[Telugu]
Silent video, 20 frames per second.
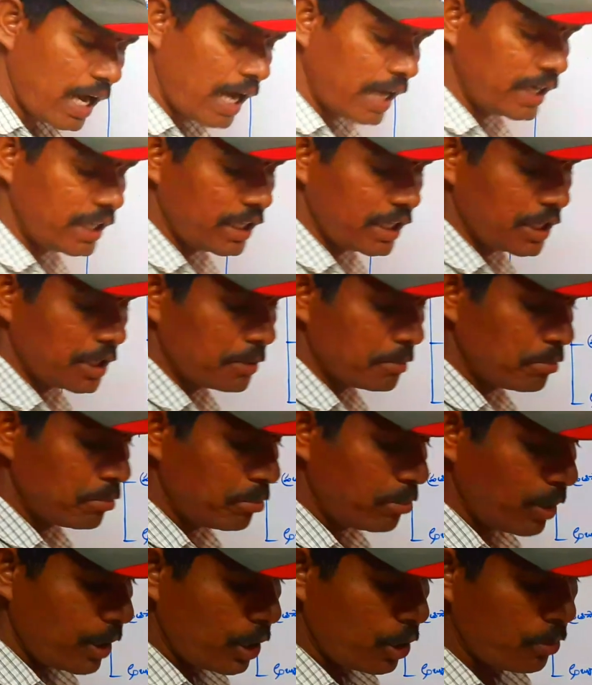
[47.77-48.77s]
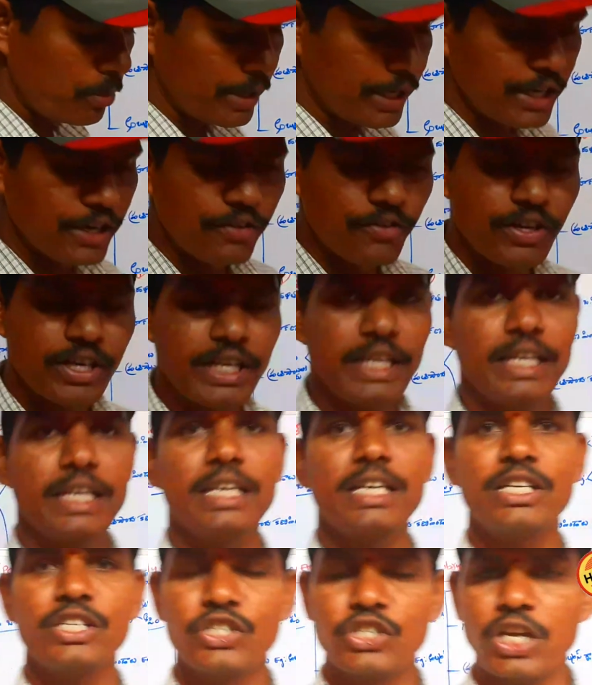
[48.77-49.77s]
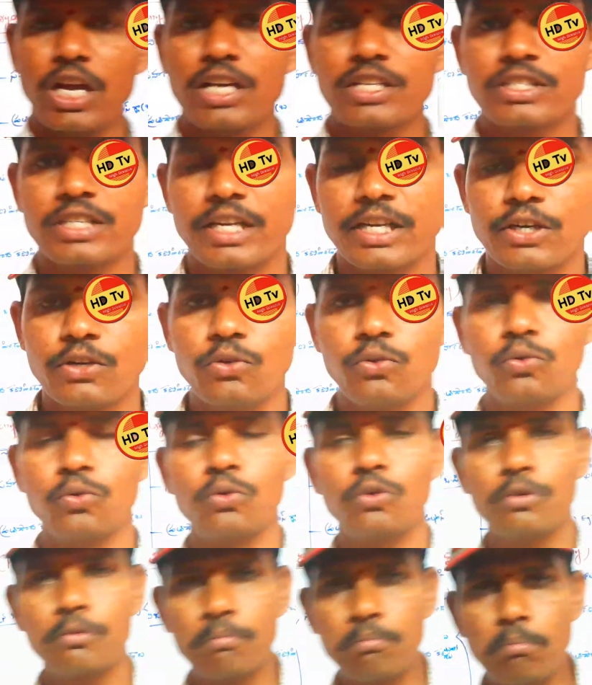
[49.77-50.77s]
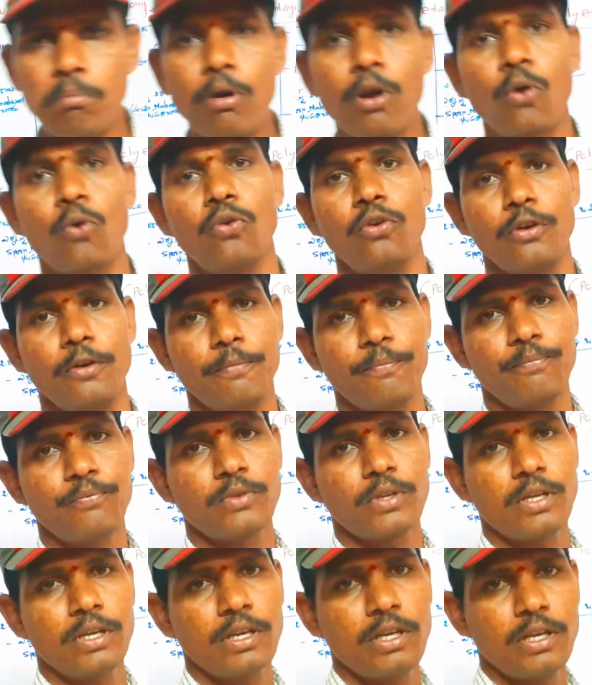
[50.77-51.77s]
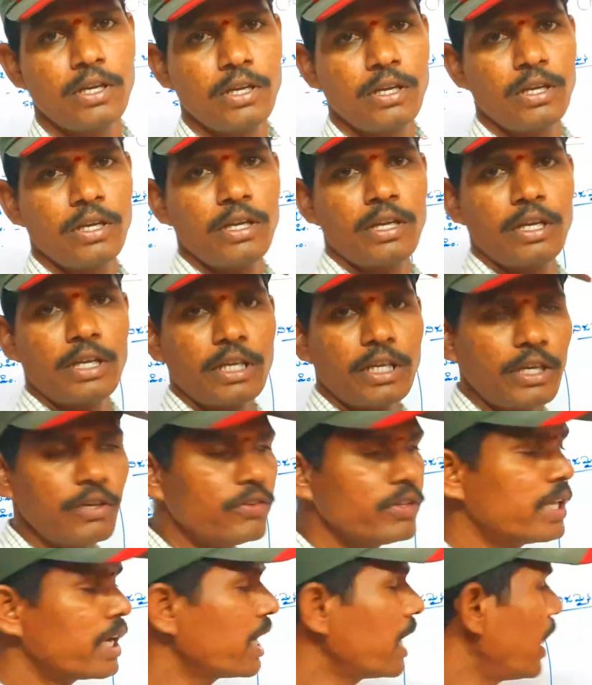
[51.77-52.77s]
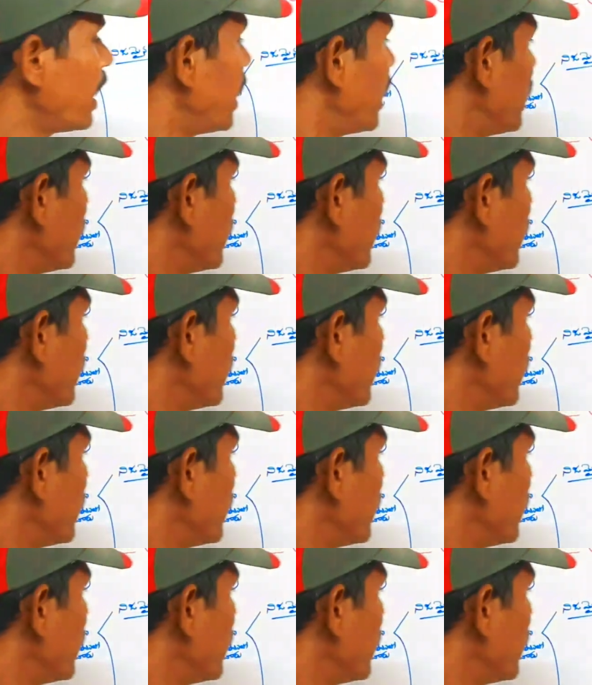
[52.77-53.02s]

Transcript: అని పేరు పెట్టినటువంటి శాస్త్రజ్ఞుడు బ్రౌన్ ఈ విధంగా